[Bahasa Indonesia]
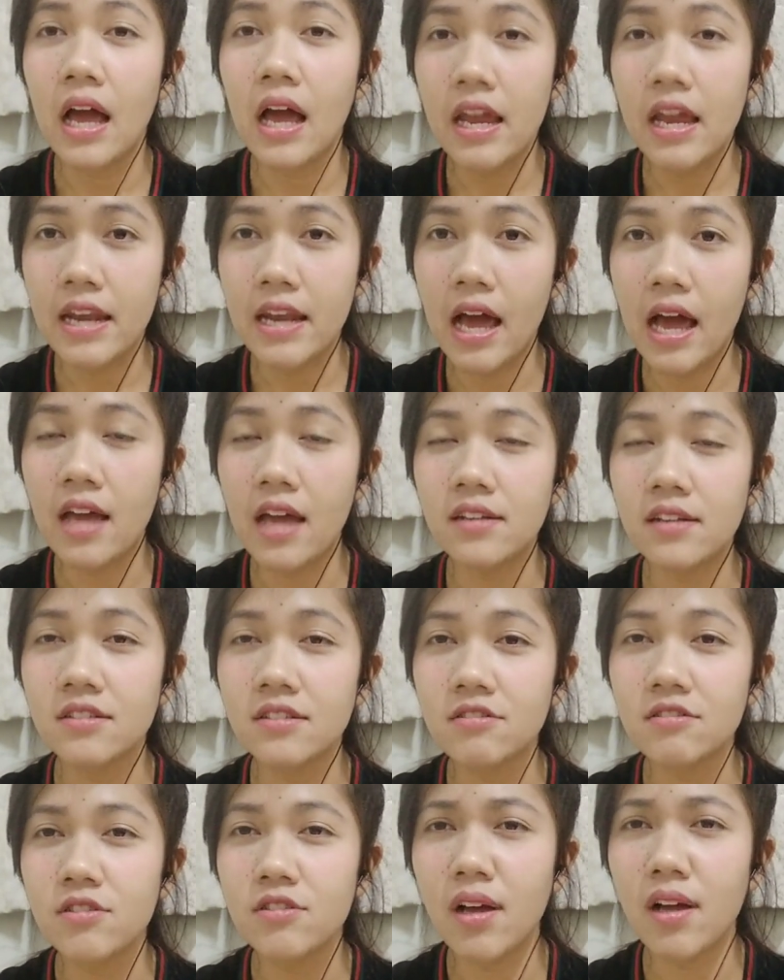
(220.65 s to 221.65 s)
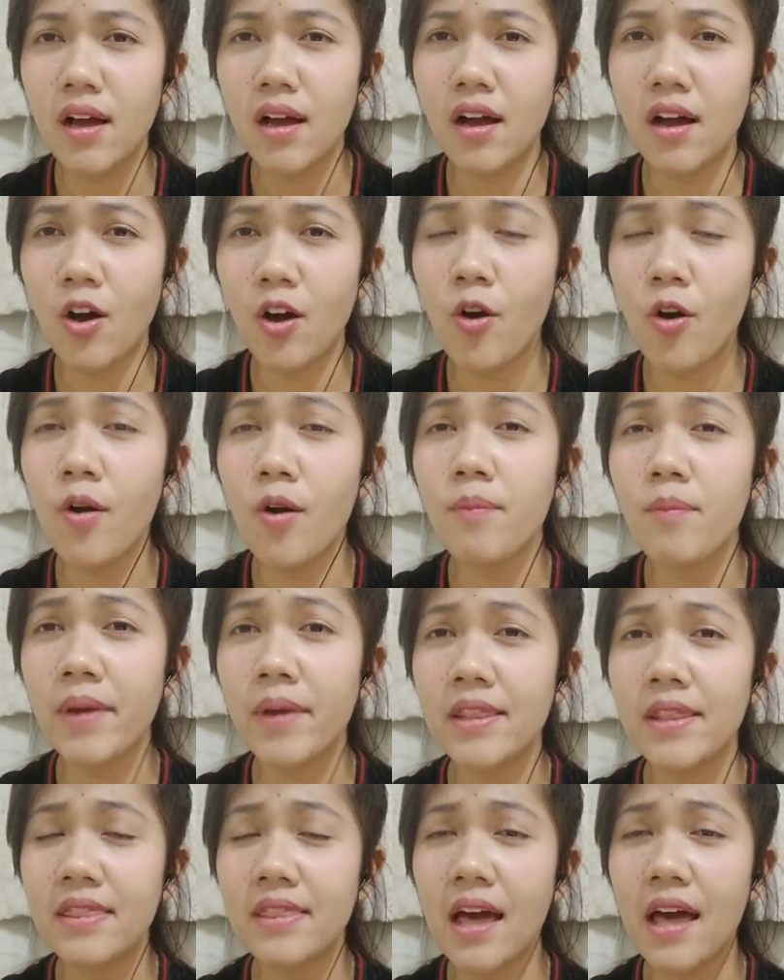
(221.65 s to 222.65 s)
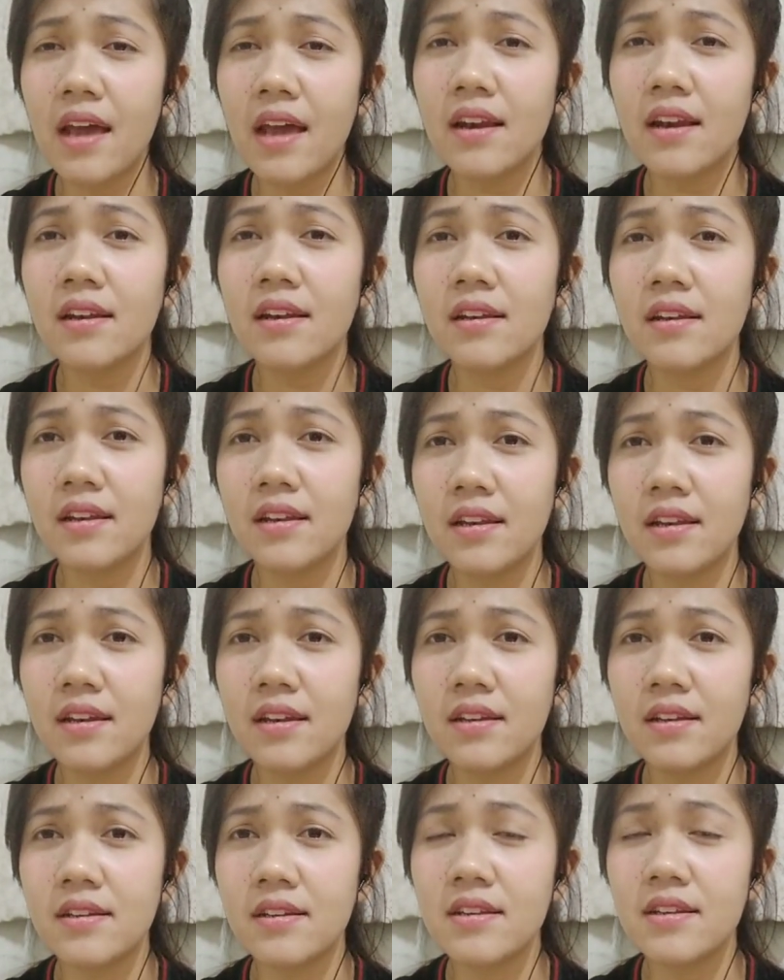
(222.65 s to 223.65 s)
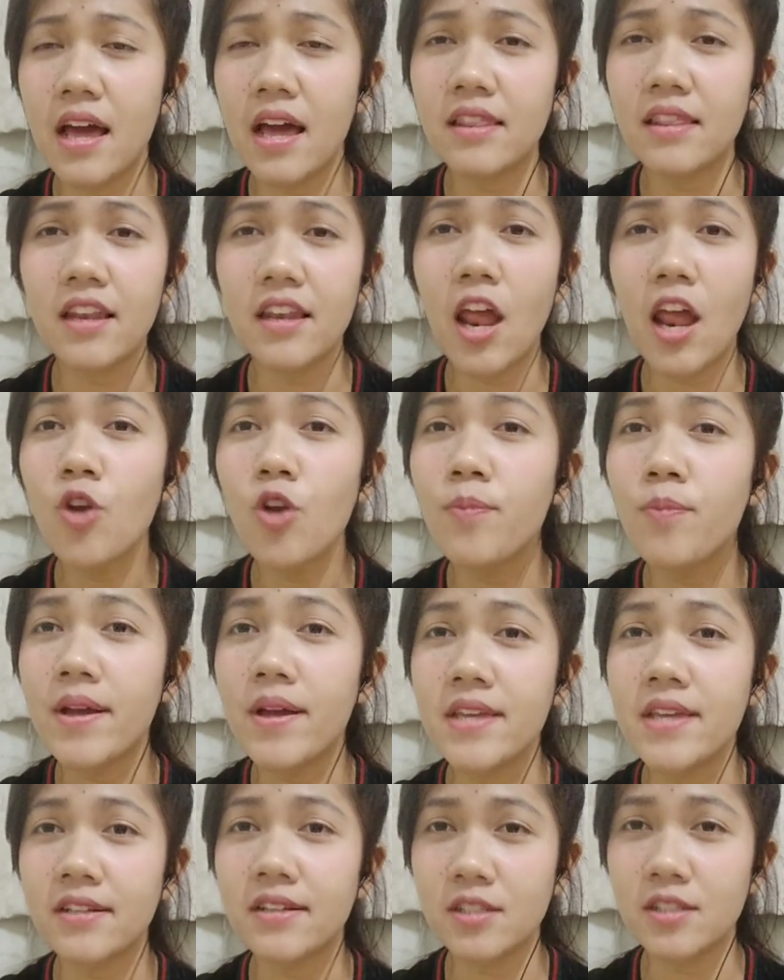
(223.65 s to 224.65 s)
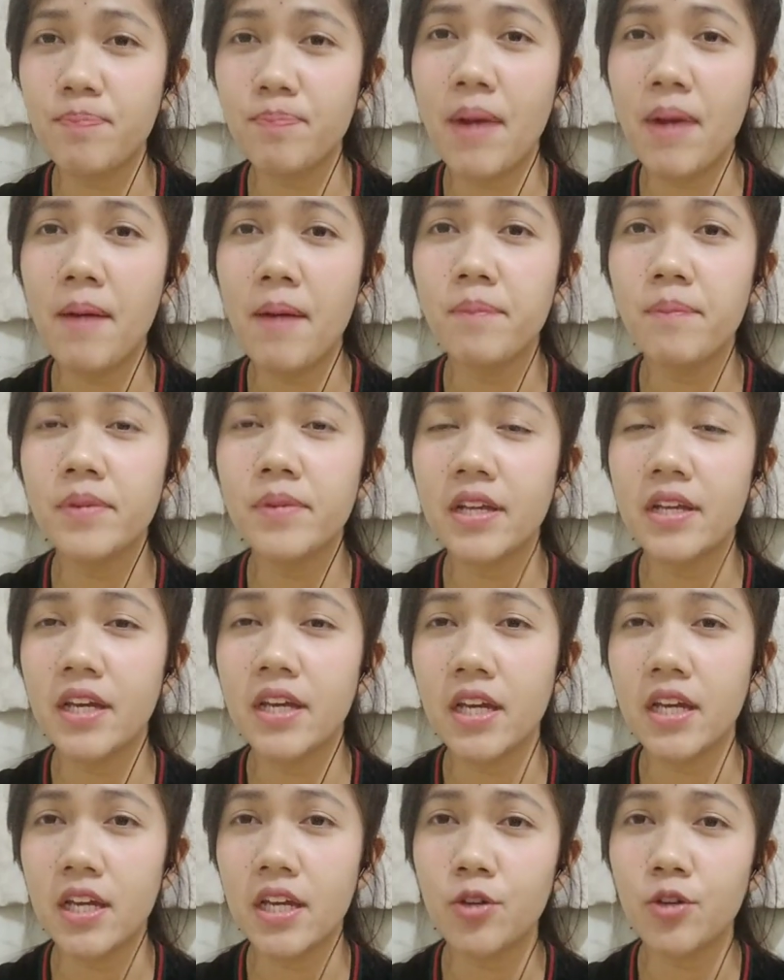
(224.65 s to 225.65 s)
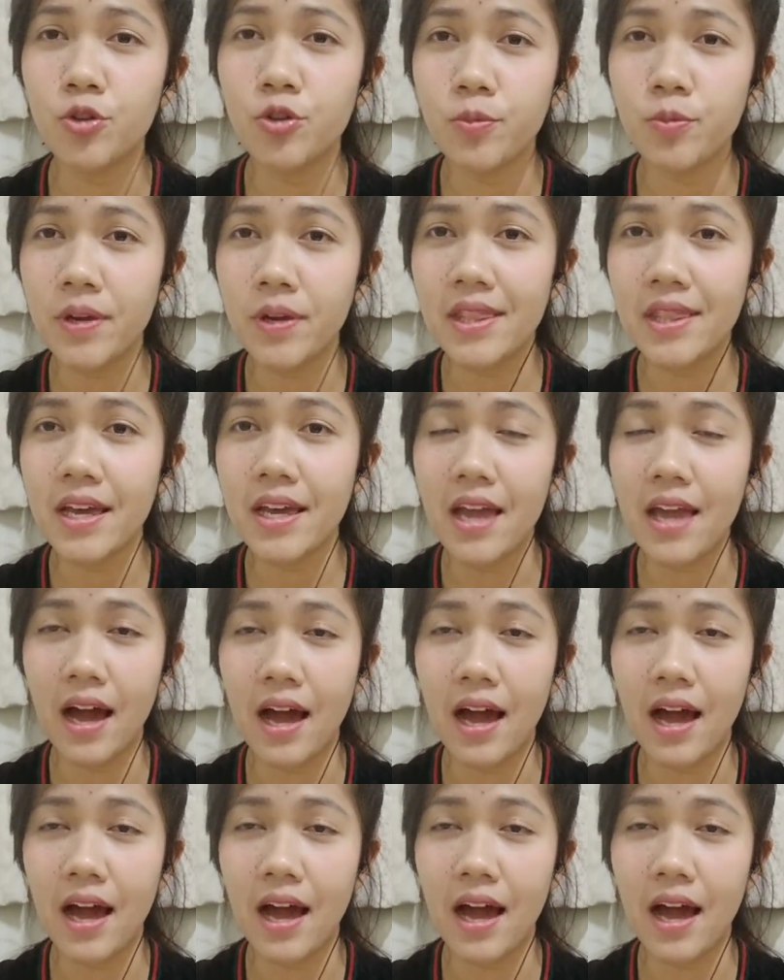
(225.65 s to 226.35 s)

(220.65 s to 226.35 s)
Dan komentar dan terlalu banyak spam di YouTube kita ya.